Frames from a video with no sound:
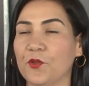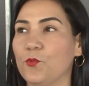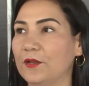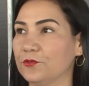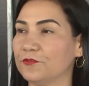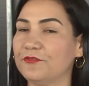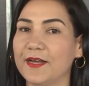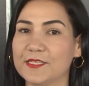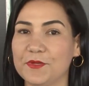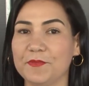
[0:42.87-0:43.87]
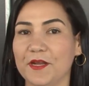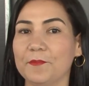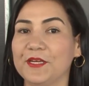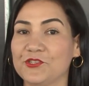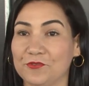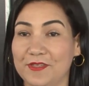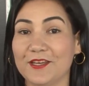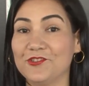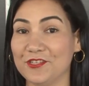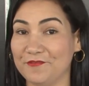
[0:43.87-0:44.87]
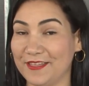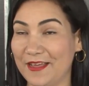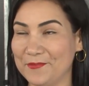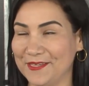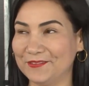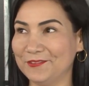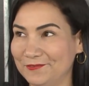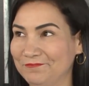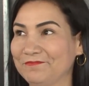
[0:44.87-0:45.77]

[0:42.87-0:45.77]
o aluno faz primeiramente o teste de nivelamento,